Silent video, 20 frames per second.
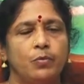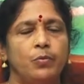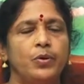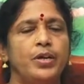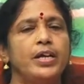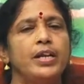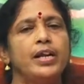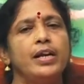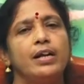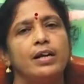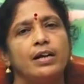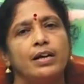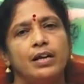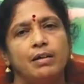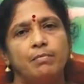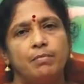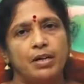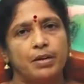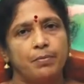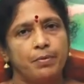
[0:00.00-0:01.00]

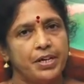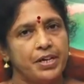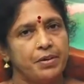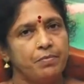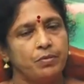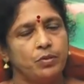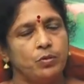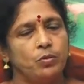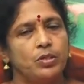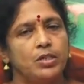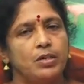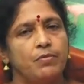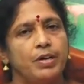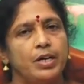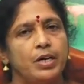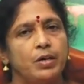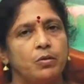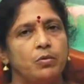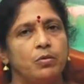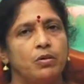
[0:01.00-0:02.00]
உயிரினங்களை மறுபடியும்
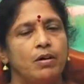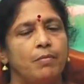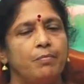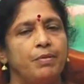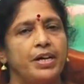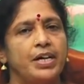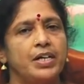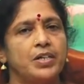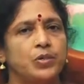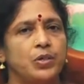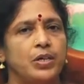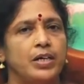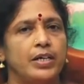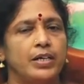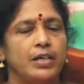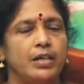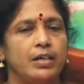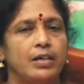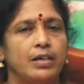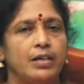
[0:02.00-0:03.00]
தோற்றுவிக்கணும் அப்படின்னு
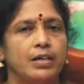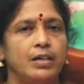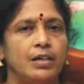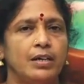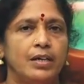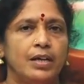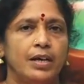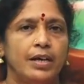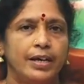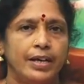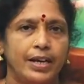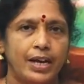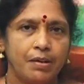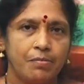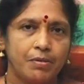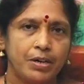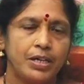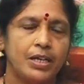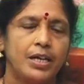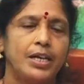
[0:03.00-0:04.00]
சொல்லிட்டு
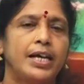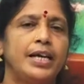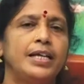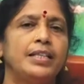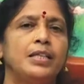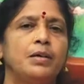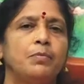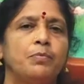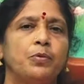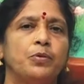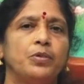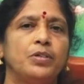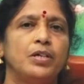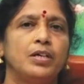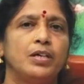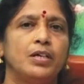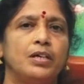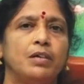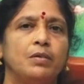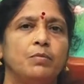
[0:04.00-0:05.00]
இறைவன் நினைத்த போது
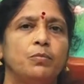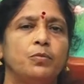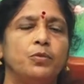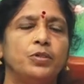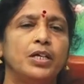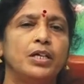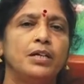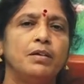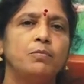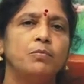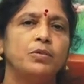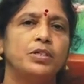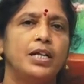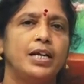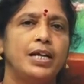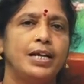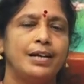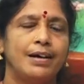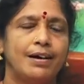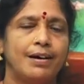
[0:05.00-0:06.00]
முதன்
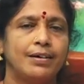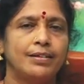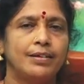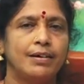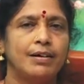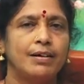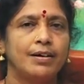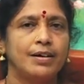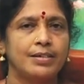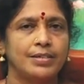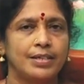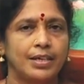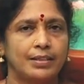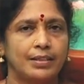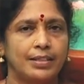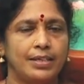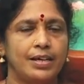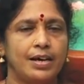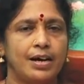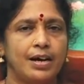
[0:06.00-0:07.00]
முதலில் ஆதார
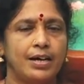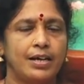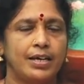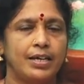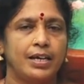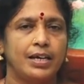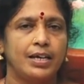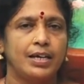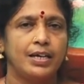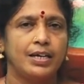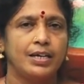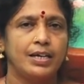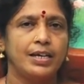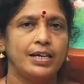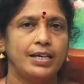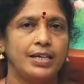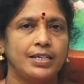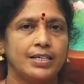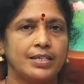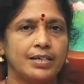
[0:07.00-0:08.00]
சக்தியாக இருக்கின்ற
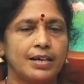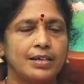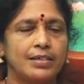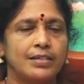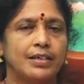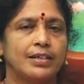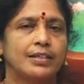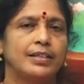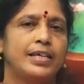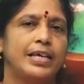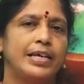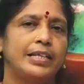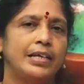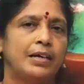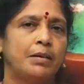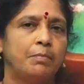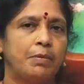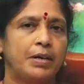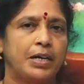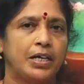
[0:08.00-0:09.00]
இச்சா சக்தியை
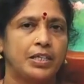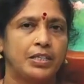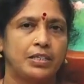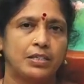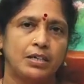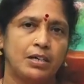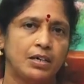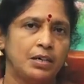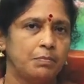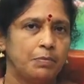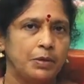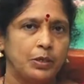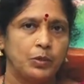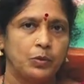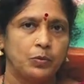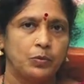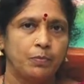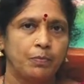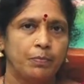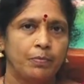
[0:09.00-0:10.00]
தான் படைத்தான்னு
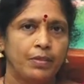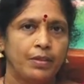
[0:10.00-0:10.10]
பார்த்தோம்